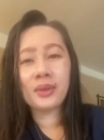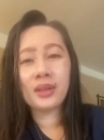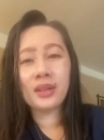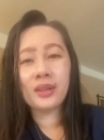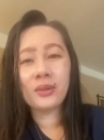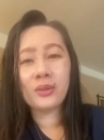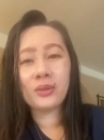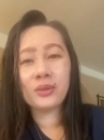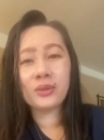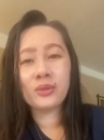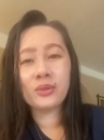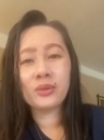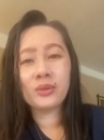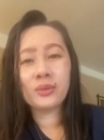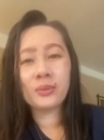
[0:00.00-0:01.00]
ano,
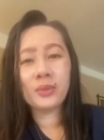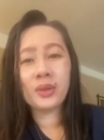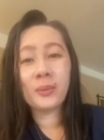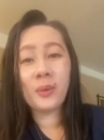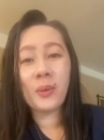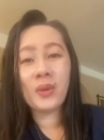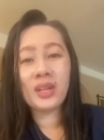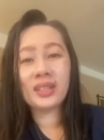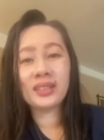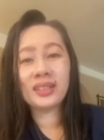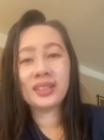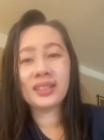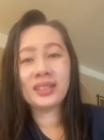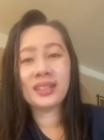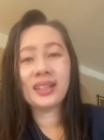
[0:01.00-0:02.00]
para mawalan ka
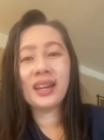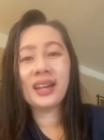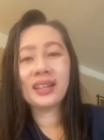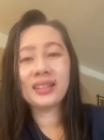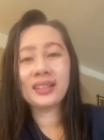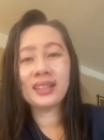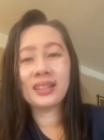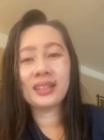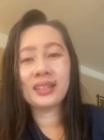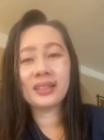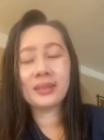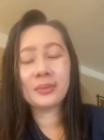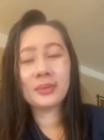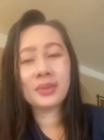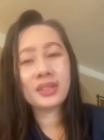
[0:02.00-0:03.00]
ng gana.
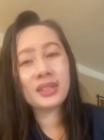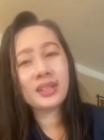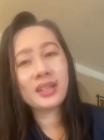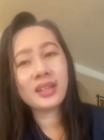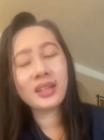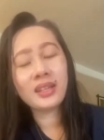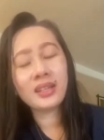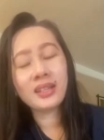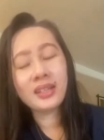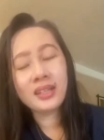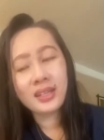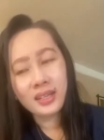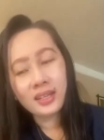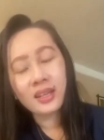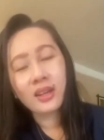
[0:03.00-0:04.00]
Basta,
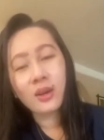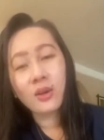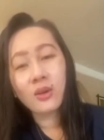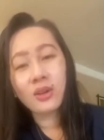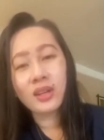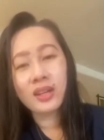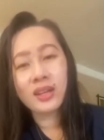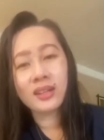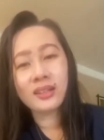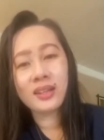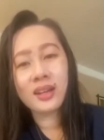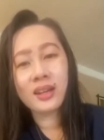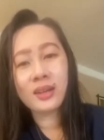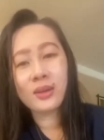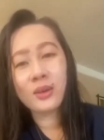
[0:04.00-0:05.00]
go lang
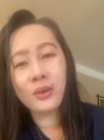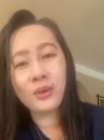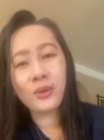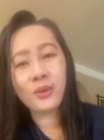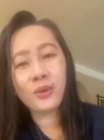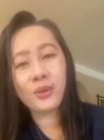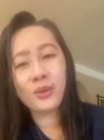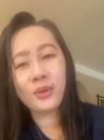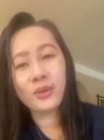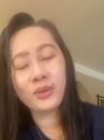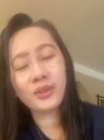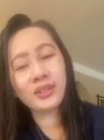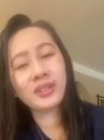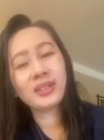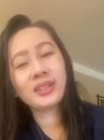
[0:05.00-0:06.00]
ng go.
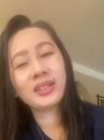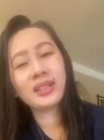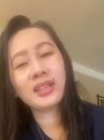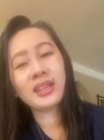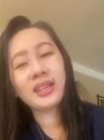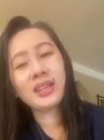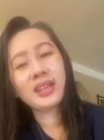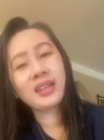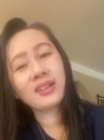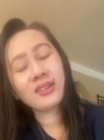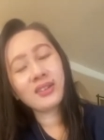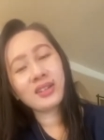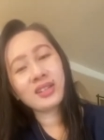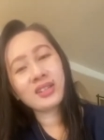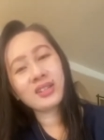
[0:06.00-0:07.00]

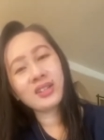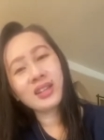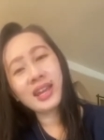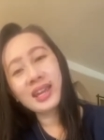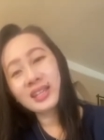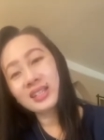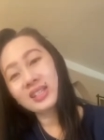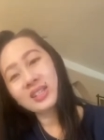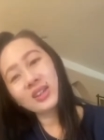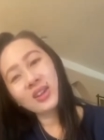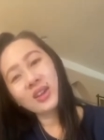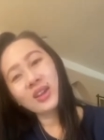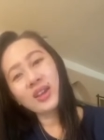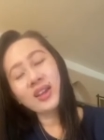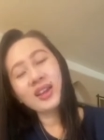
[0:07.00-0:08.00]

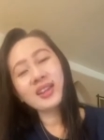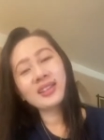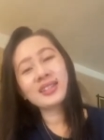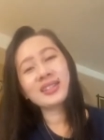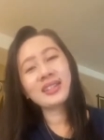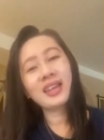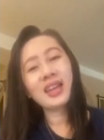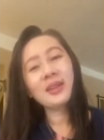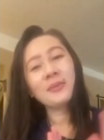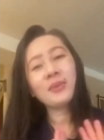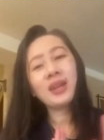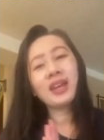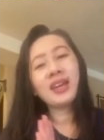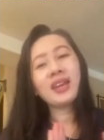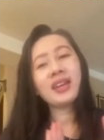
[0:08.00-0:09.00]
Congratulations! God
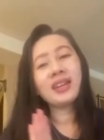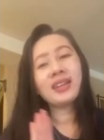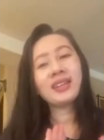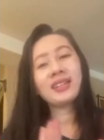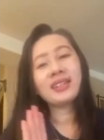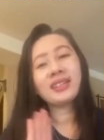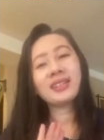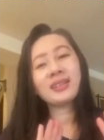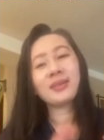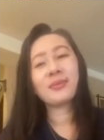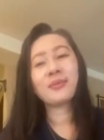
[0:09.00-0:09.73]
bless!